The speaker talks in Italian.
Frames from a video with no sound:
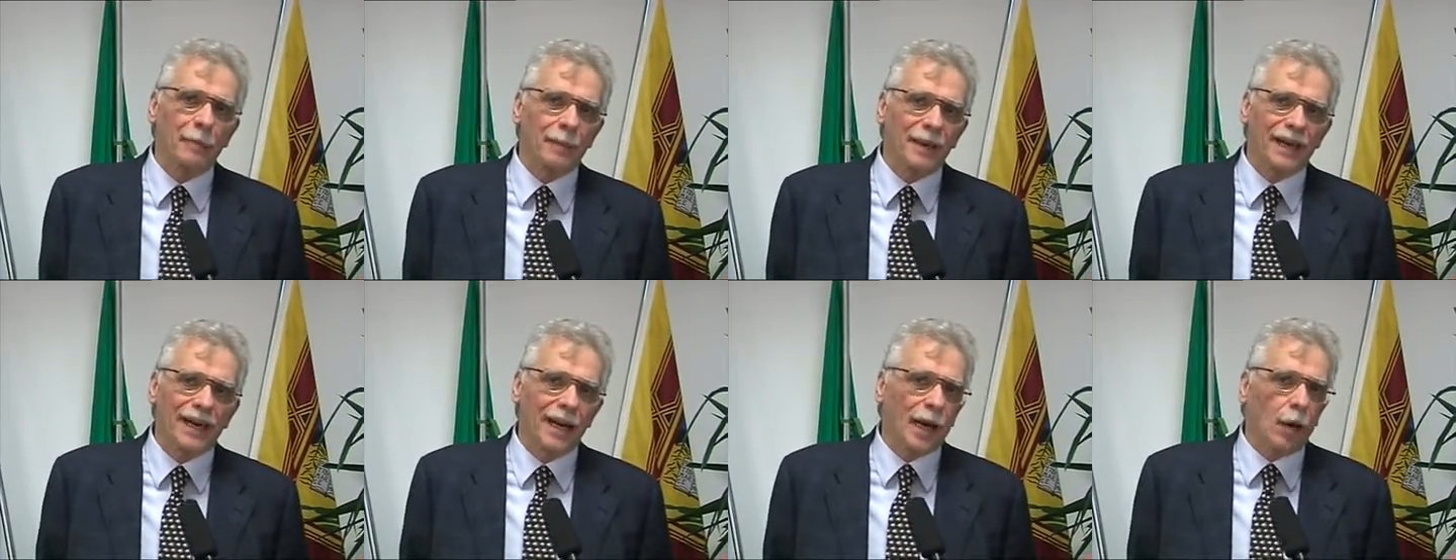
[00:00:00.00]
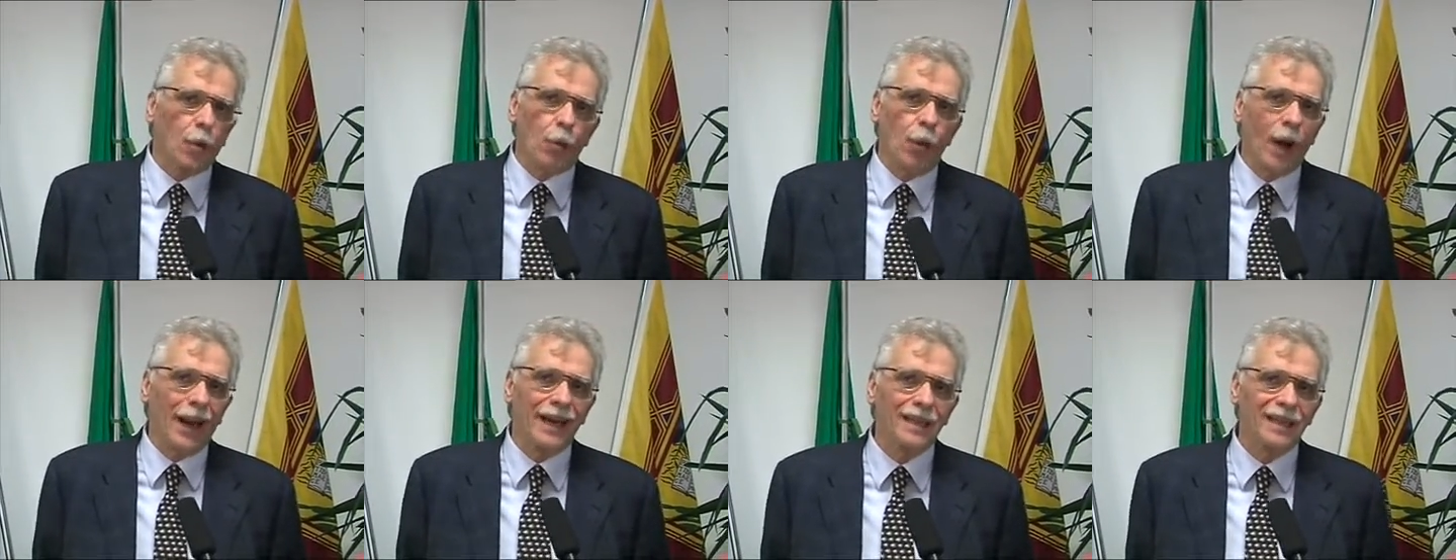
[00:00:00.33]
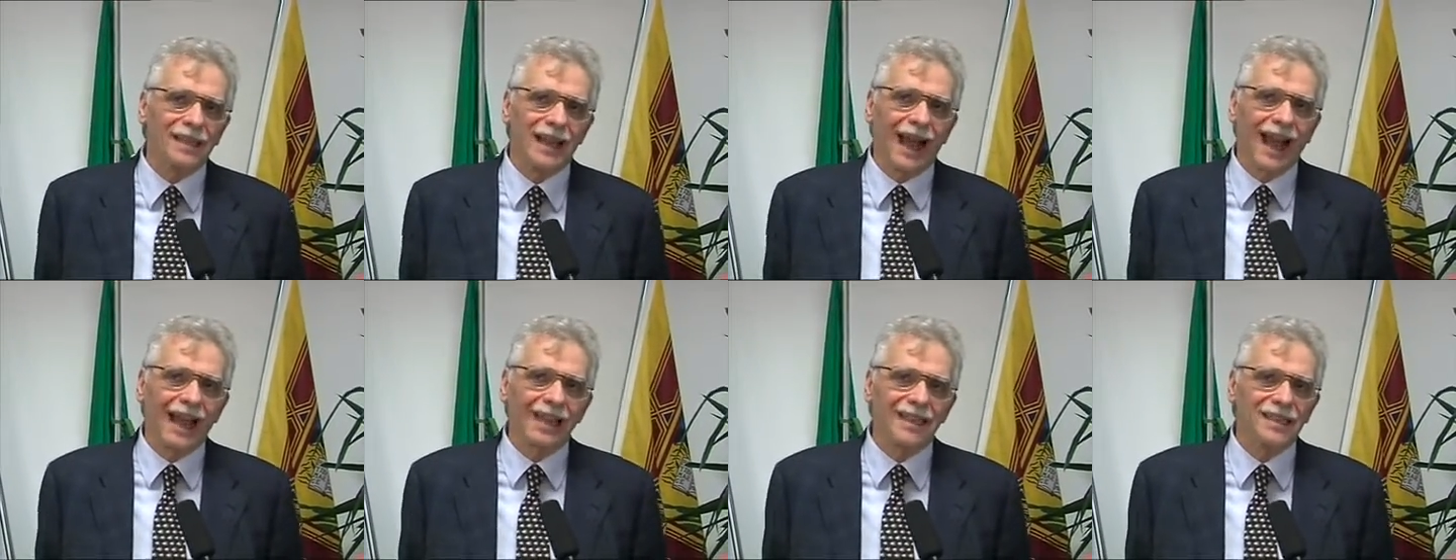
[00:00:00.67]
per la
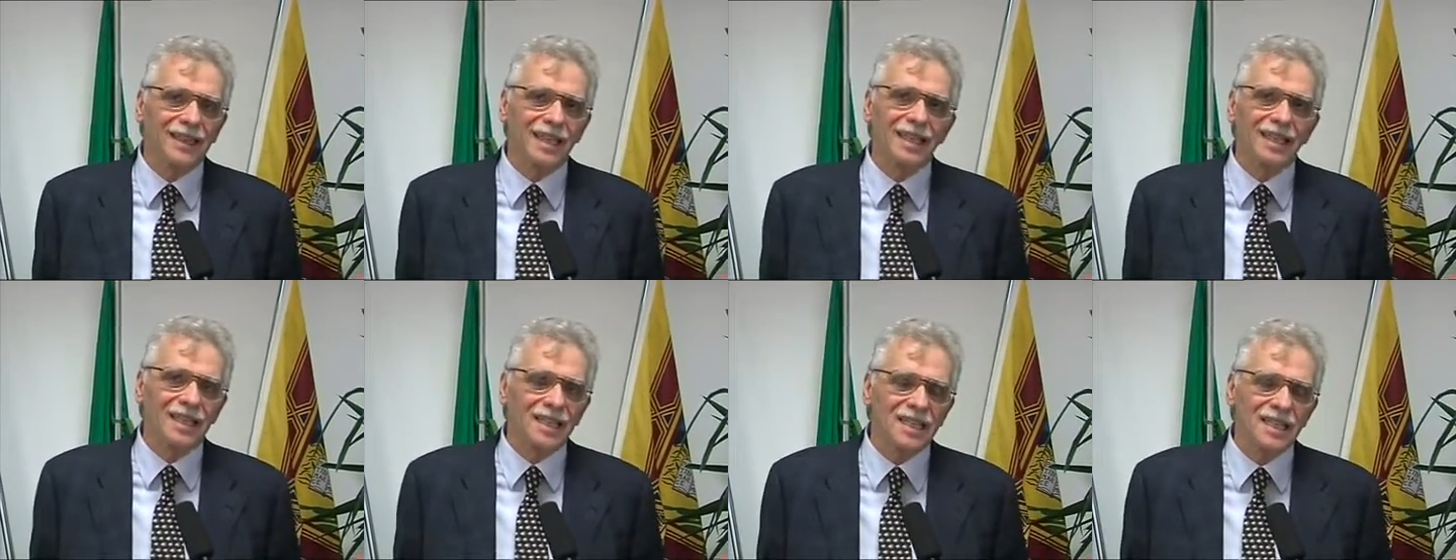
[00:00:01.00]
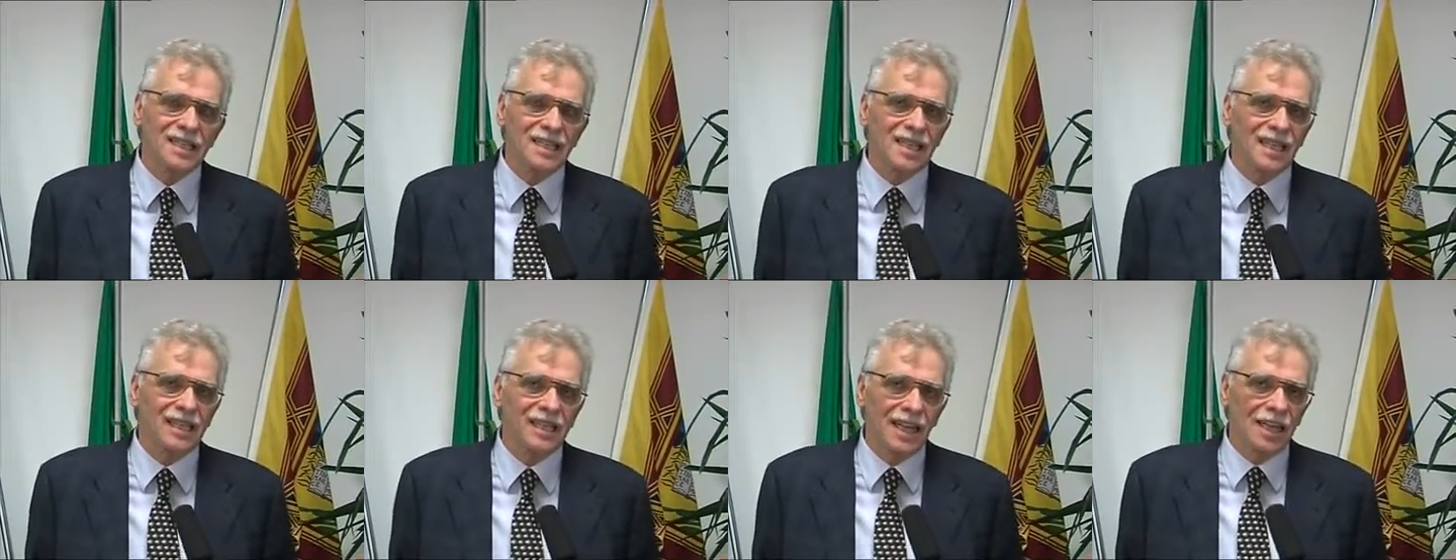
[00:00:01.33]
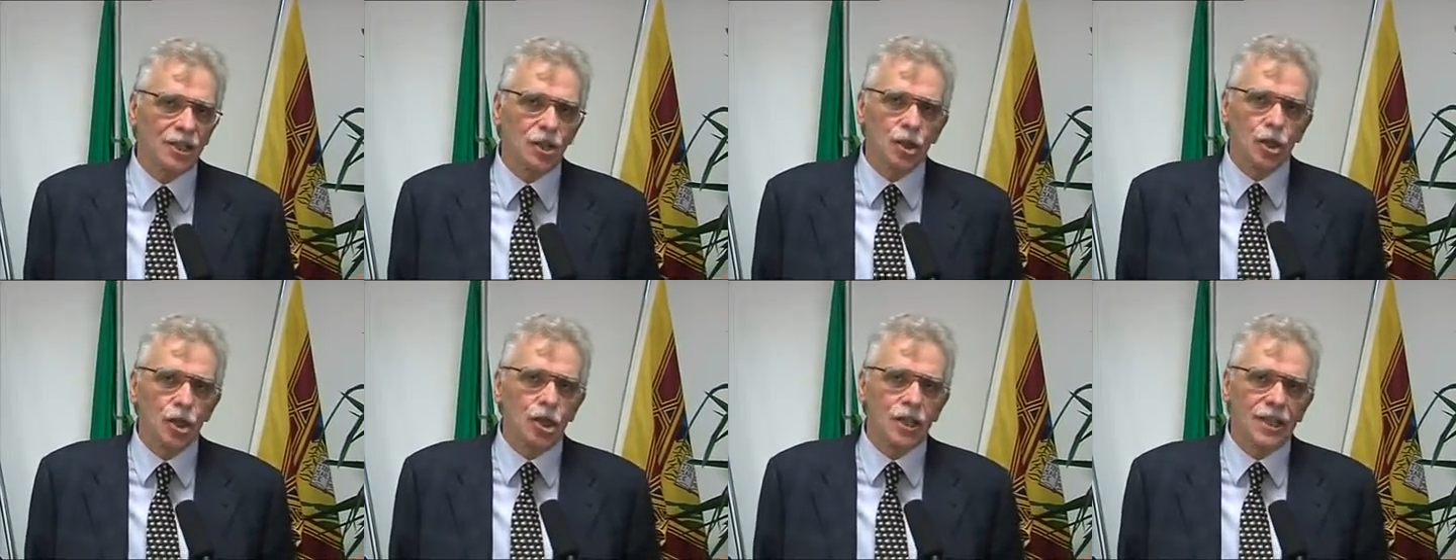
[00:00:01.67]
qualità edilizia
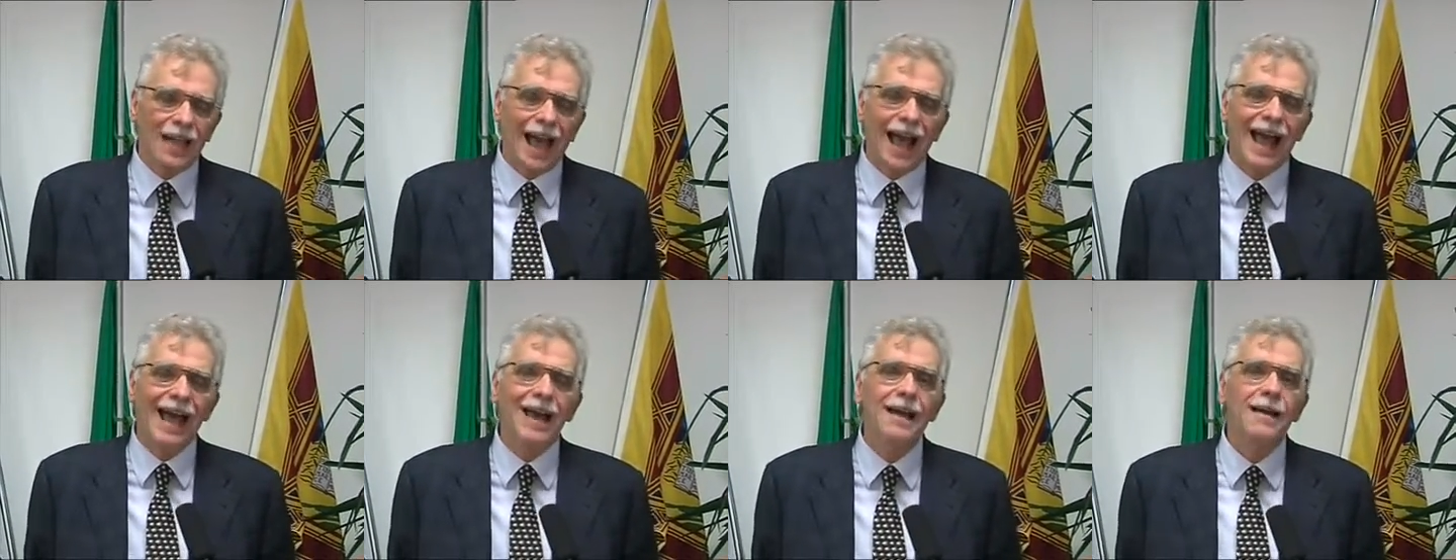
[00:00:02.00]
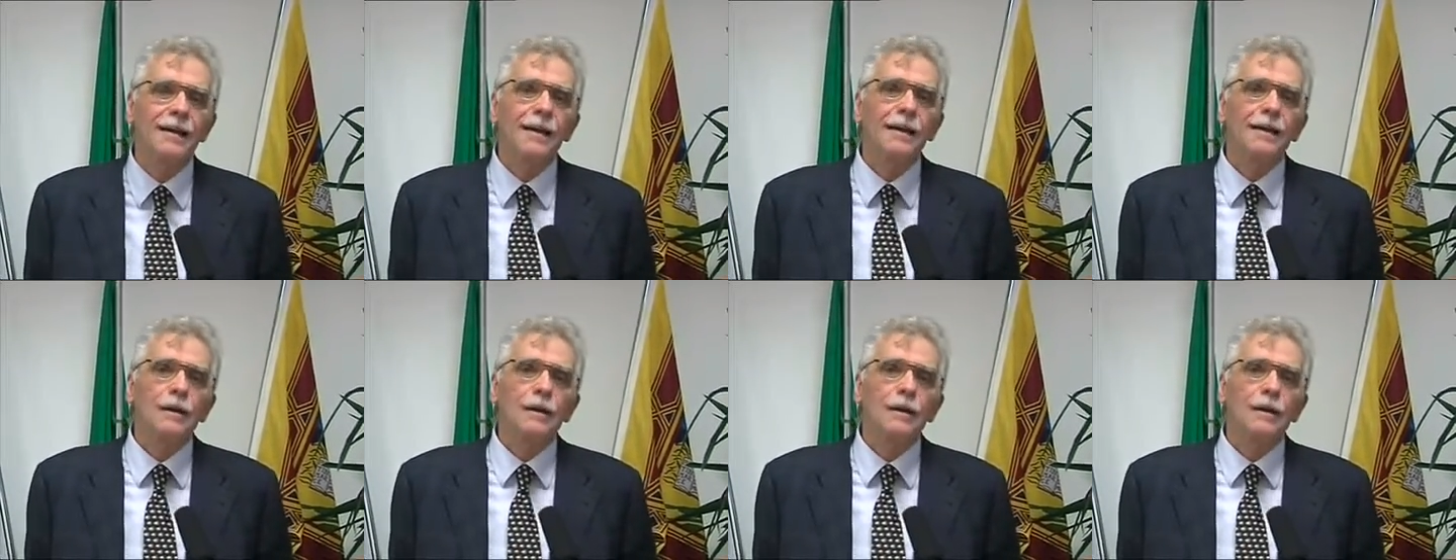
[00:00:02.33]
della città,